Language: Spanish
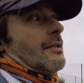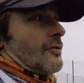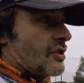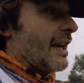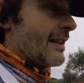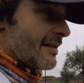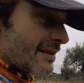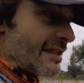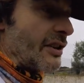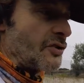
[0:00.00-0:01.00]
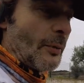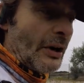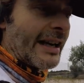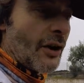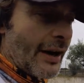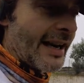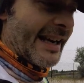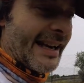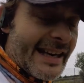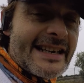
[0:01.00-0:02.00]
hostia, se supone que lo que
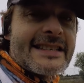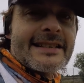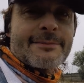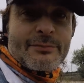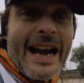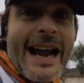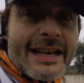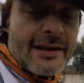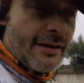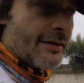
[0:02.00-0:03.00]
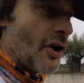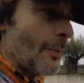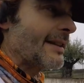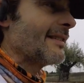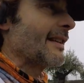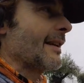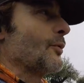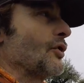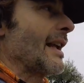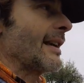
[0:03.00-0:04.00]
quieren es trail, no bici de
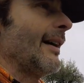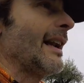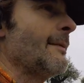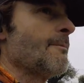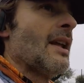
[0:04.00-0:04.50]
montaña, ¿vale?